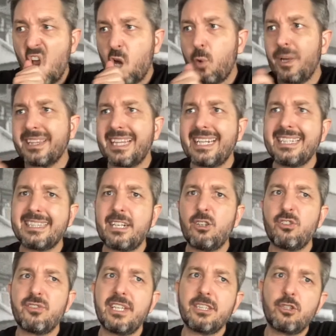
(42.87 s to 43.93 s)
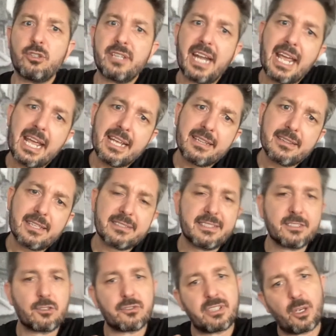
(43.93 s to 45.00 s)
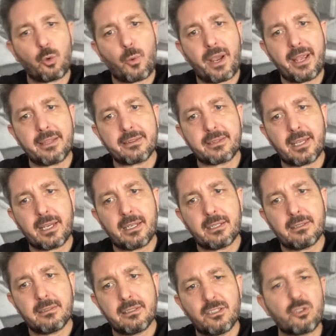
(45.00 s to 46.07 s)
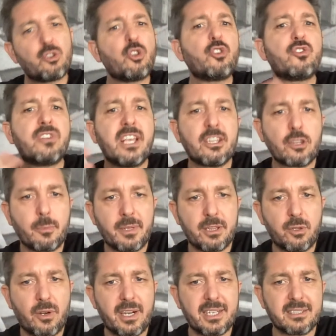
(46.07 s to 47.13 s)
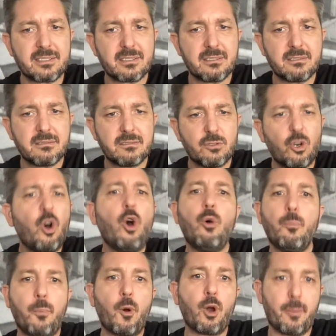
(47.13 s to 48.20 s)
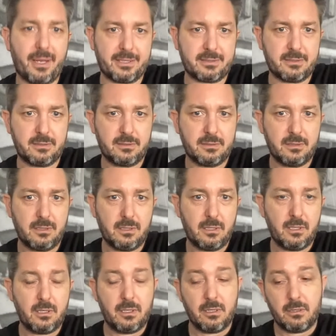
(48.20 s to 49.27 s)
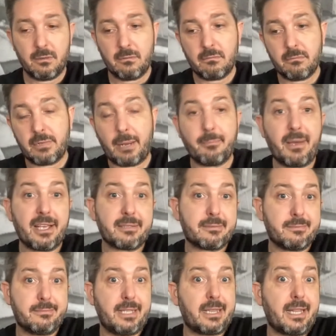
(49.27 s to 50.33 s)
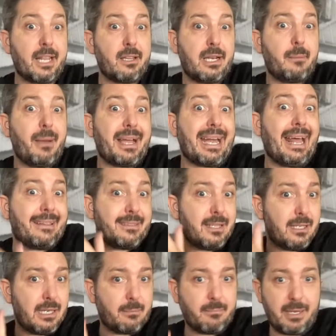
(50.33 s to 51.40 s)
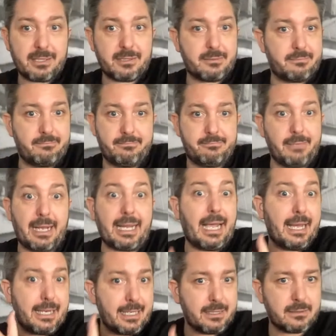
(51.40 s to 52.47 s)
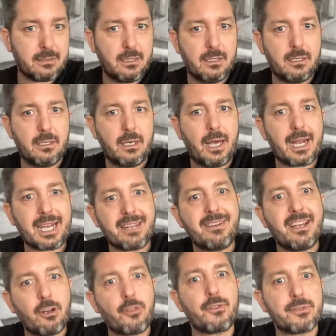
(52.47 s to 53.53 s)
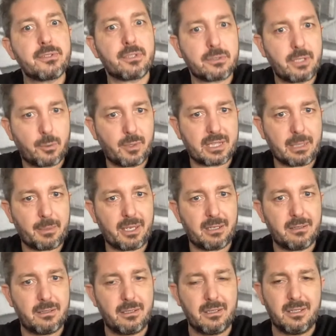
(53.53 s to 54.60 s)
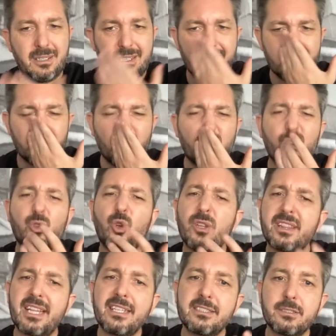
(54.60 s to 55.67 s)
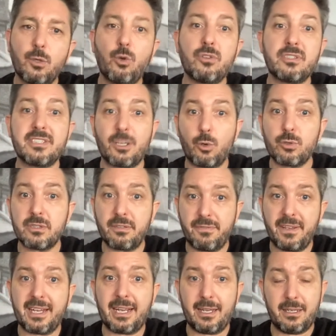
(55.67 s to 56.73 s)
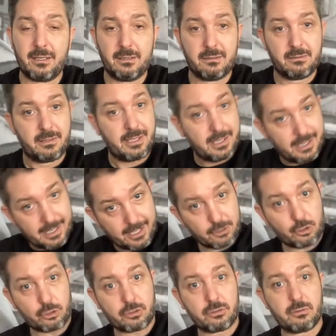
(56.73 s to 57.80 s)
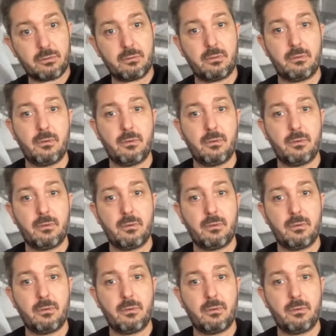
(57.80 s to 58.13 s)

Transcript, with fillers: cuestan entre los 130, 150, 200 mil dólares o un poco más. Las más, las más grandes, las más bacanes, arriba de los 250 mil. No estoy tan seguro si se justifica esos